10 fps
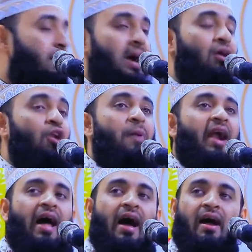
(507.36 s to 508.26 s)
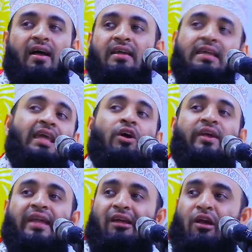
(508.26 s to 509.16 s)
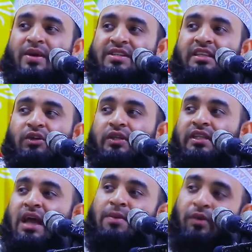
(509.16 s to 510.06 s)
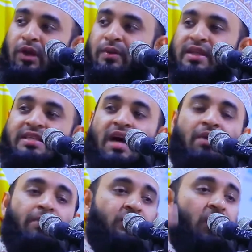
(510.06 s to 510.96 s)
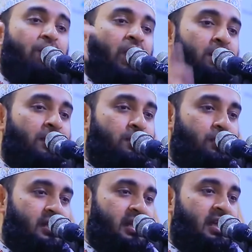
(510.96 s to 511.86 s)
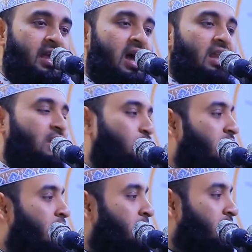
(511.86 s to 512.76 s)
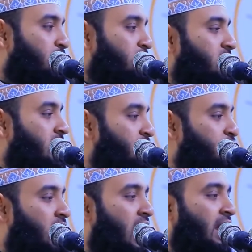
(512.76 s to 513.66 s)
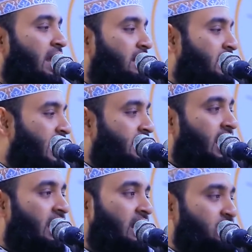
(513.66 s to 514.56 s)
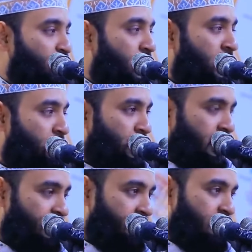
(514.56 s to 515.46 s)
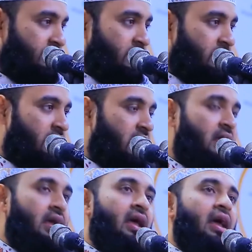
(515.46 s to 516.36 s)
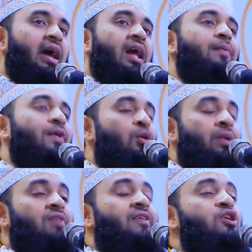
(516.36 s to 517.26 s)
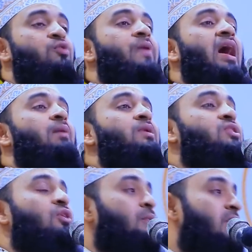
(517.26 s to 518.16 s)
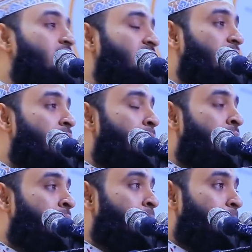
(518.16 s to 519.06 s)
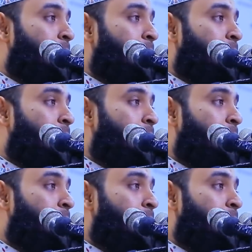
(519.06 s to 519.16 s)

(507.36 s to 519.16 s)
পাগল কি ঘটে গেল আমার সাথে ওই দিন আমি মনে মনে যা ভাবি সব মোহাম্মদ বুঝে আল্লাহ দুই নাম্বার ডোজ দিলেন সুরা হাক্কা দিয়ে এক ধাক্কা সোমান আল্লাহ পড়েন এরপরে উমরে ফারুক প্রায় বিশ্বনবীর কথা ভাবেন